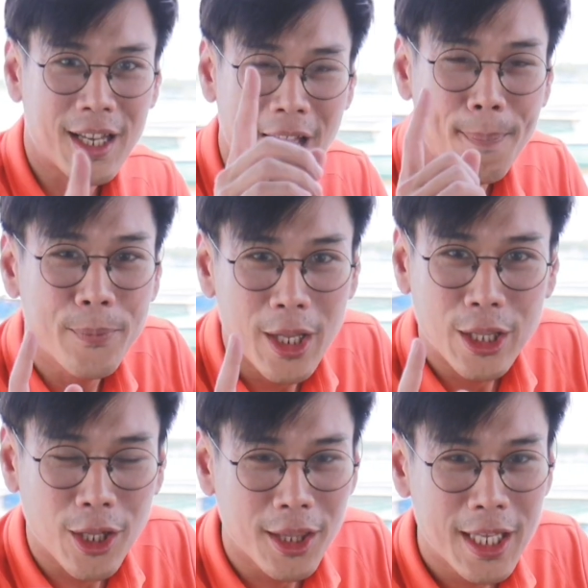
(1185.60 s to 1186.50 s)
ครับ
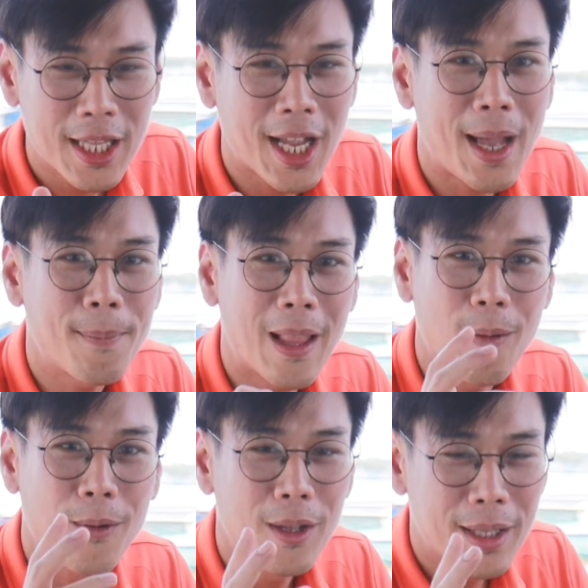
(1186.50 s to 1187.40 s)
ตอนนี้นะครับเรา
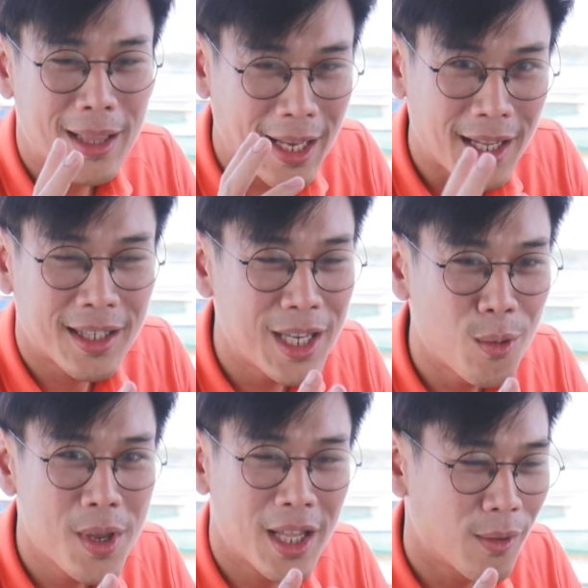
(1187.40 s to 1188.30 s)
หลังจากที่
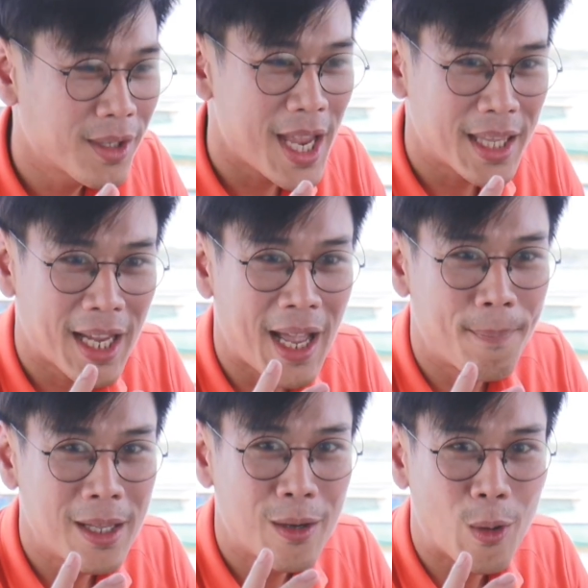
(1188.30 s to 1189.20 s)
คุยกับน้องเจ๋งนะครั
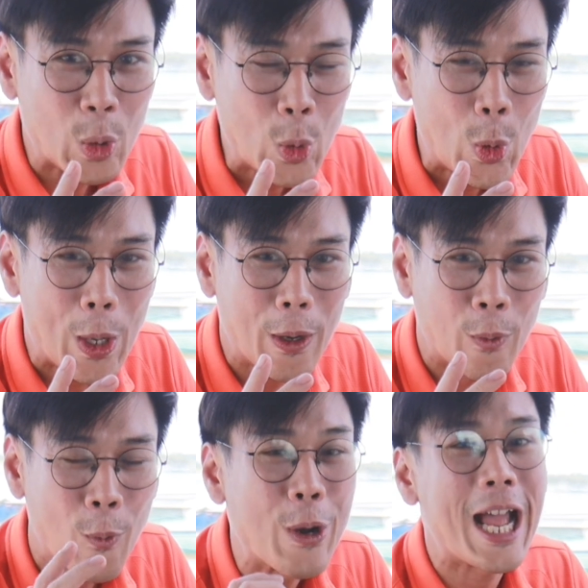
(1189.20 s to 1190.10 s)
บเรื่องของตัว
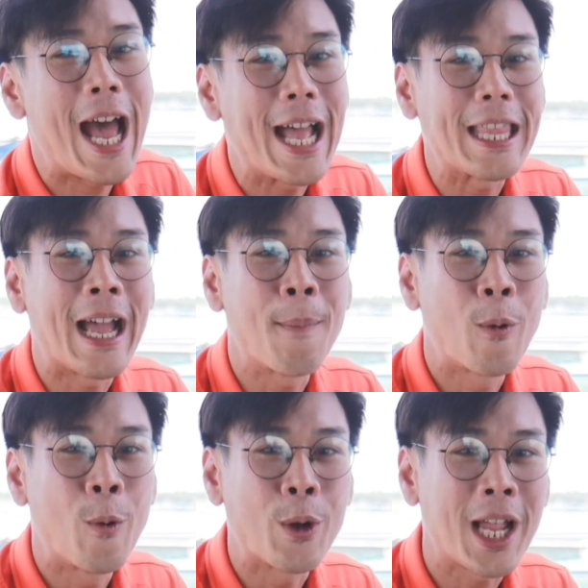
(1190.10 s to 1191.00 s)
โครงการนะครับ
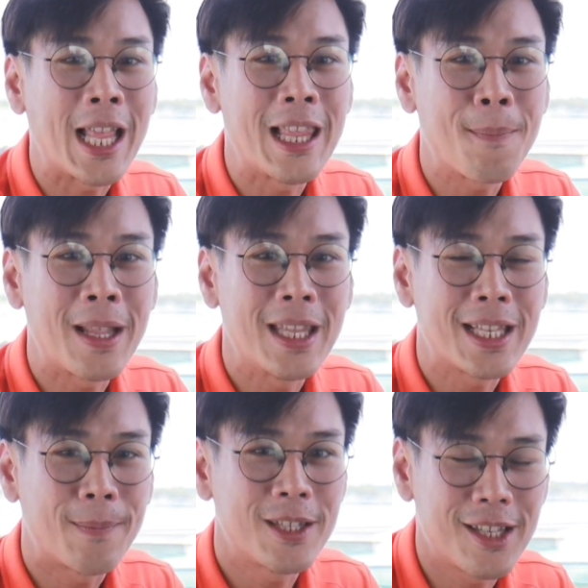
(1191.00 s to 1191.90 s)
โครงการเลี้ยงปลาดิ
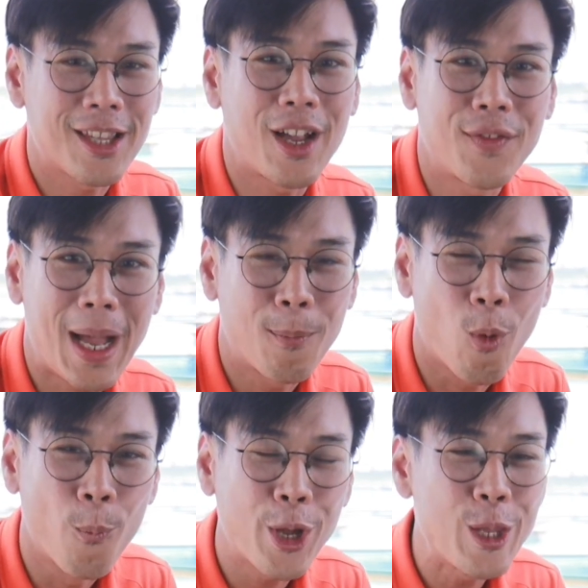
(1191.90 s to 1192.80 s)
นกับจิตติศักดิ์ฟาร์ม
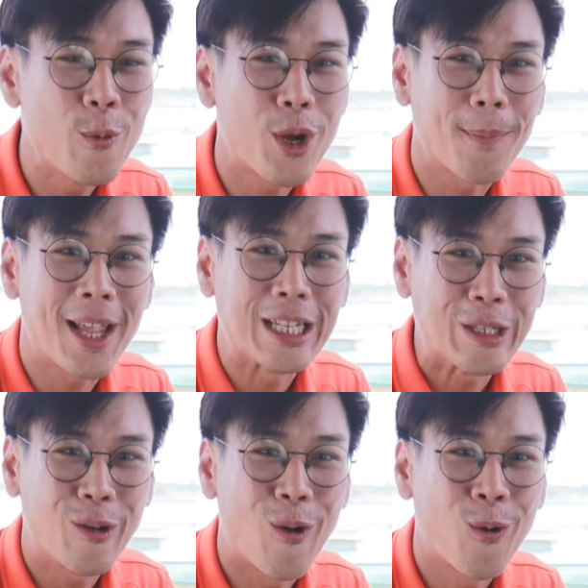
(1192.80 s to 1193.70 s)
ผมก็อยู่กับทาง
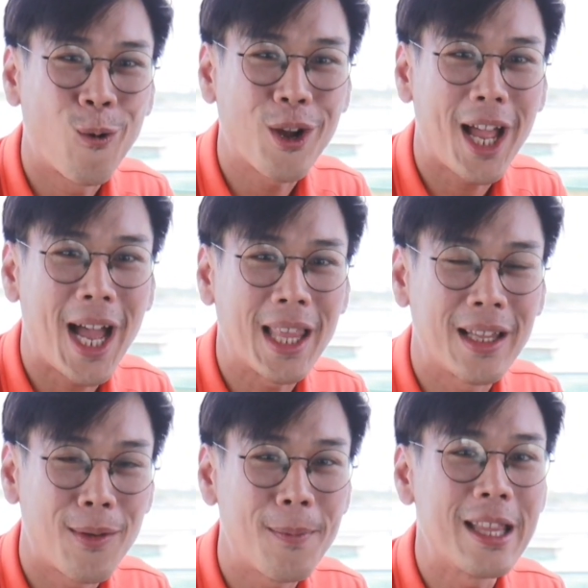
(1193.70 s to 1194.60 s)
เจ้าของโครงการ
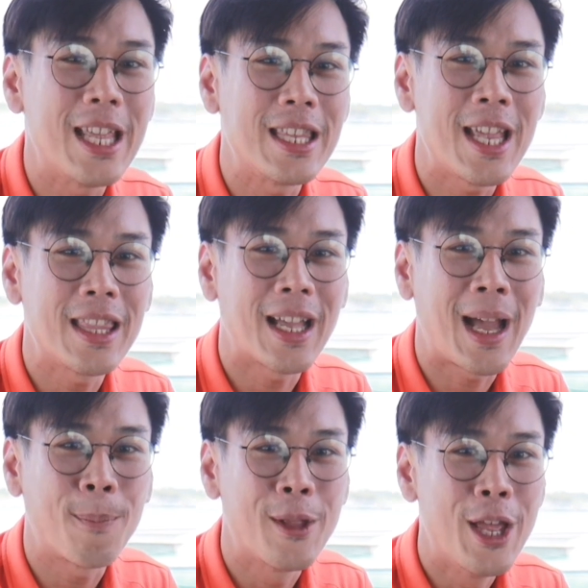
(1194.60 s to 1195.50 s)
หรือว่าเป็นเอเจนต์นะ
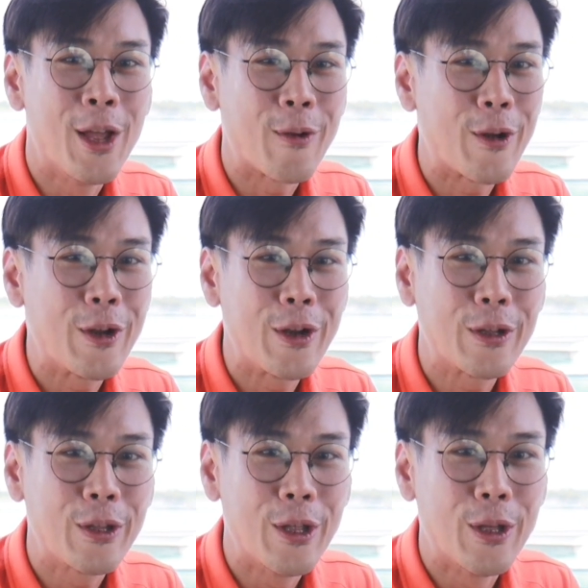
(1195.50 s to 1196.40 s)
ครับก็คือ
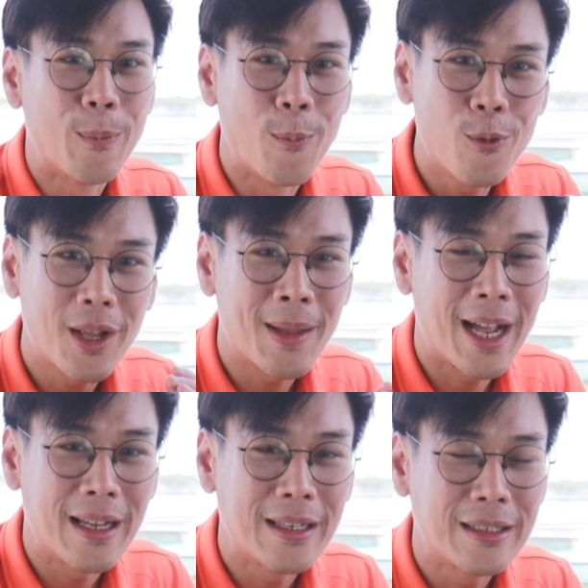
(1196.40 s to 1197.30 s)
ผมอยู่กับ
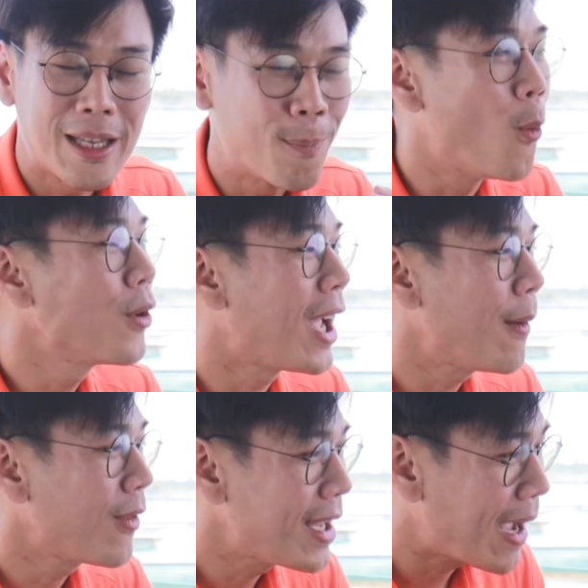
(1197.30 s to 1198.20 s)
ทางเจ๊ปุ๊กนะค
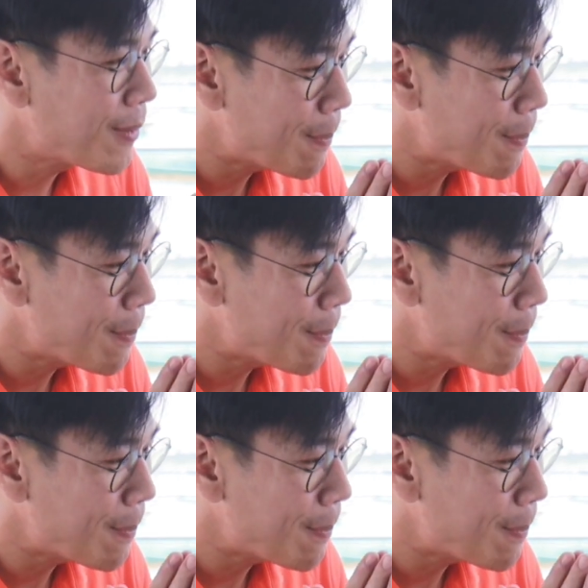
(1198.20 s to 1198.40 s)
รับสวัสดีครั